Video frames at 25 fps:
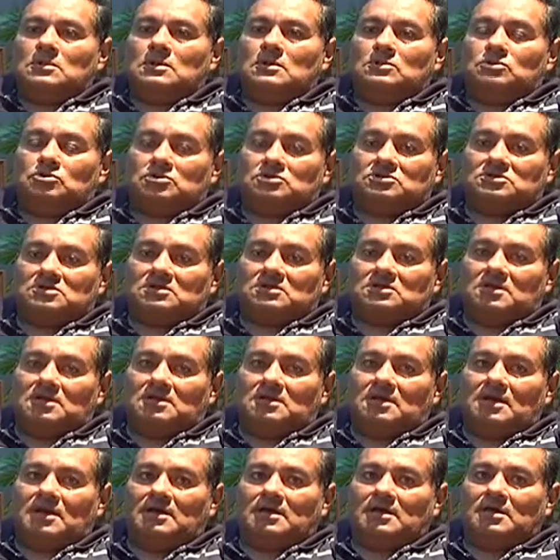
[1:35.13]
Entonces
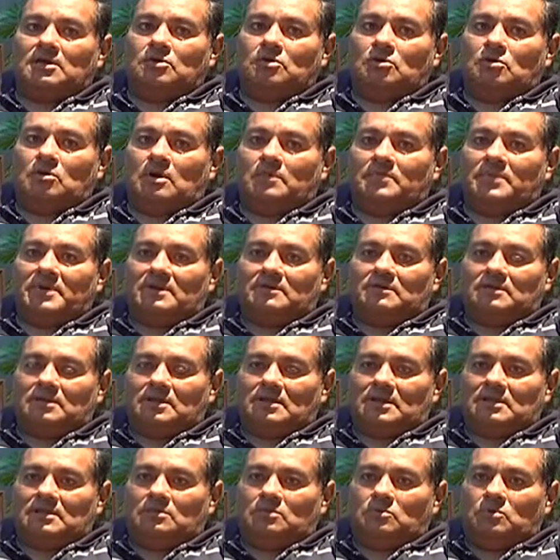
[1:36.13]
tenía que yo
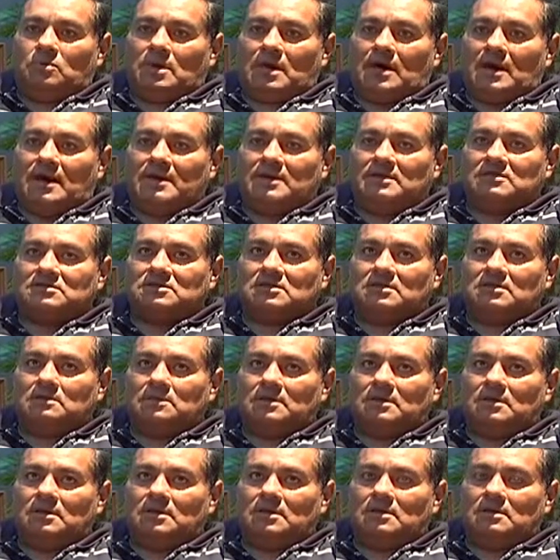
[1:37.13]
aprender a dibujar,
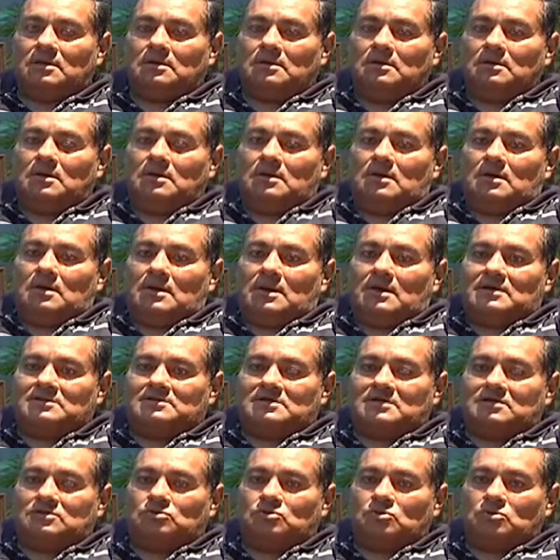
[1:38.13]
escribir,
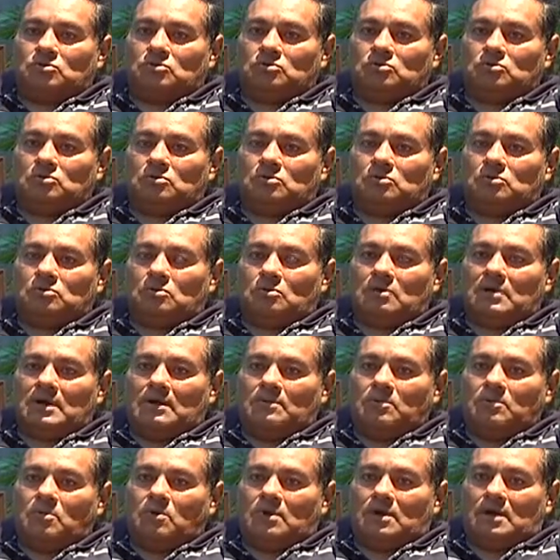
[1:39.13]
hacer todo con
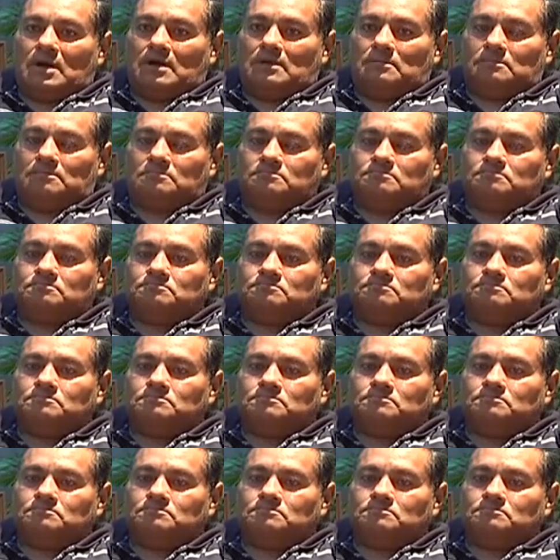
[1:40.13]
la boca.